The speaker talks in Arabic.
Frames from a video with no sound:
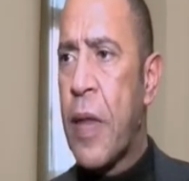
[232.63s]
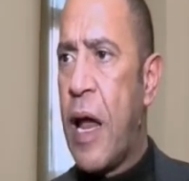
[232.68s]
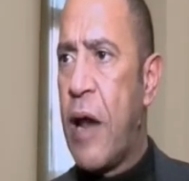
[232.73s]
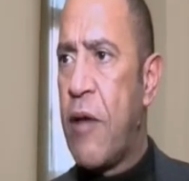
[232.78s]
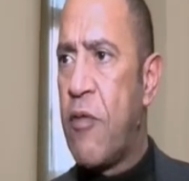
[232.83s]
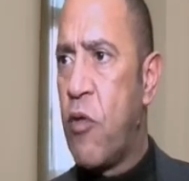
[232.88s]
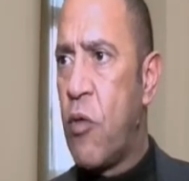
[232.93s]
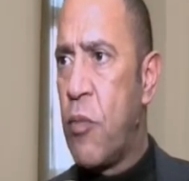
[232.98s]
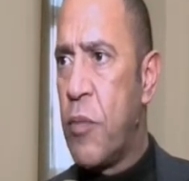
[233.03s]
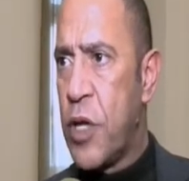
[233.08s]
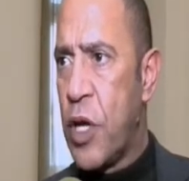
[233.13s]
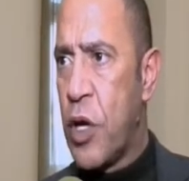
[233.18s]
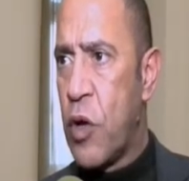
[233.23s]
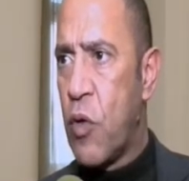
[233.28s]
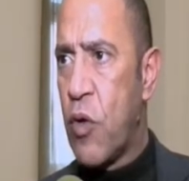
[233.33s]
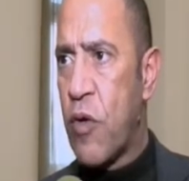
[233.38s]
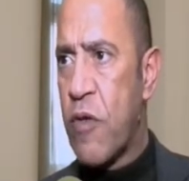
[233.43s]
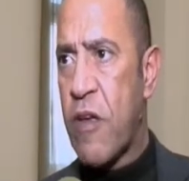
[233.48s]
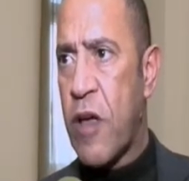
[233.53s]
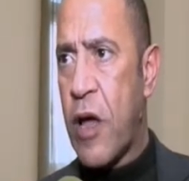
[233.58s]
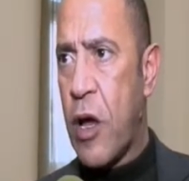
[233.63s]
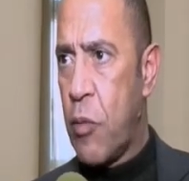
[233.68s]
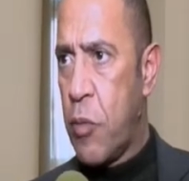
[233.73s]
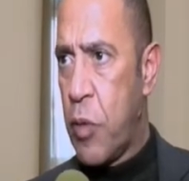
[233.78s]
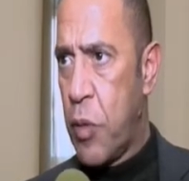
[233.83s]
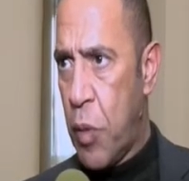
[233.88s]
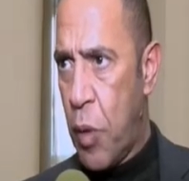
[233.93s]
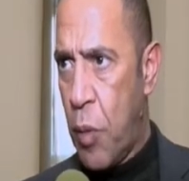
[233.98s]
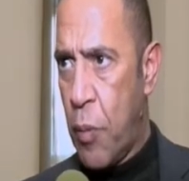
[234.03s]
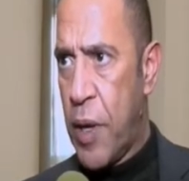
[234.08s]
1200 كرسي كانوا
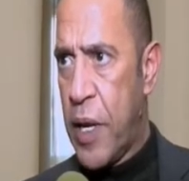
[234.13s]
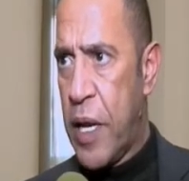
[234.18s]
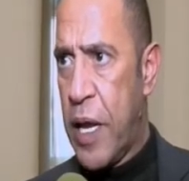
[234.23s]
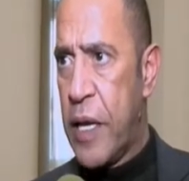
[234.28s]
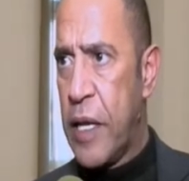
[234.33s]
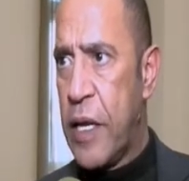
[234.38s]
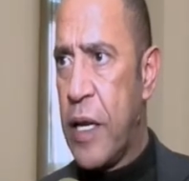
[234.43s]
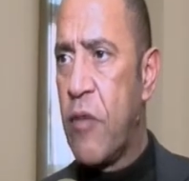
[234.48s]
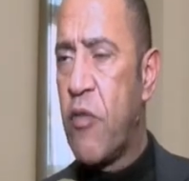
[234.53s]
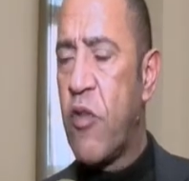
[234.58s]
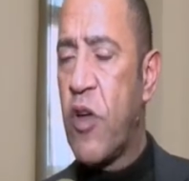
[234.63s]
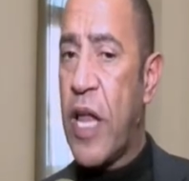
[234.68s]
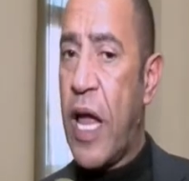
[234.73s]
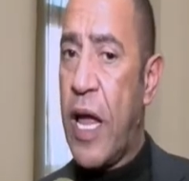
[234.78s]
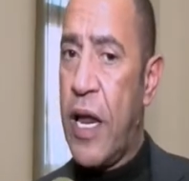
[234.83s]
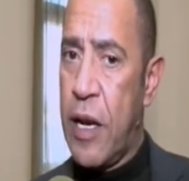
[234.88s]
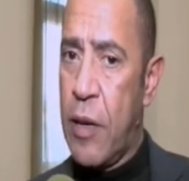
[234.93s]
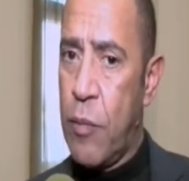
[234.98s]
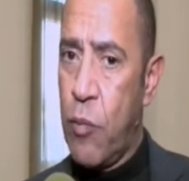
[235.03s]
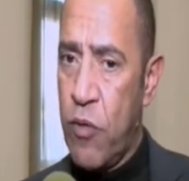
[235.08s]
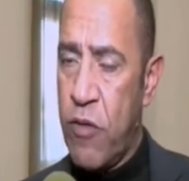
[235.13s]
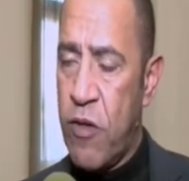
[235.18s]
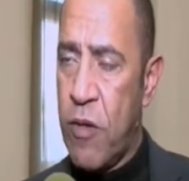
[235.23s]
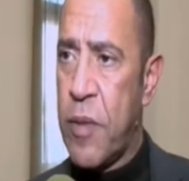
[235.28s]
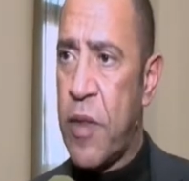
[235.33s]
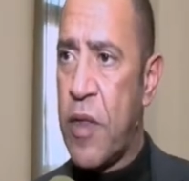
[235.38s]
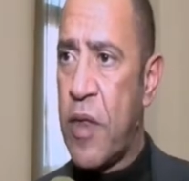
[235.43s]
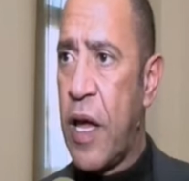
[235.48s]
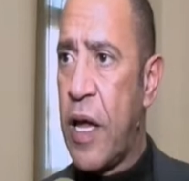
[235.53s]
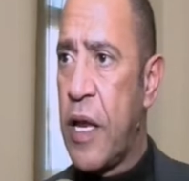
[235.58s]
بيبقوا مليانين فتحنا
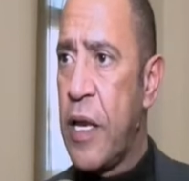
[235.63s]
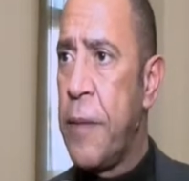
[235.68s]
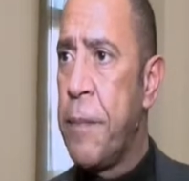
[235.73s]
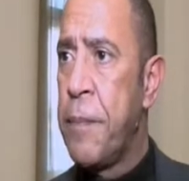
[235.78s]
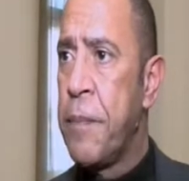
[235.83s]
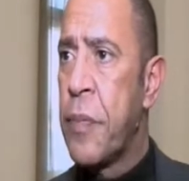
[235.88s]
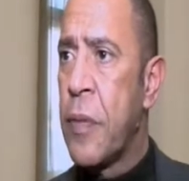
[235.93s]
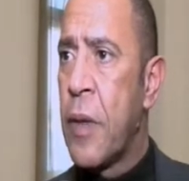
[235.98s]
الموسم الثاني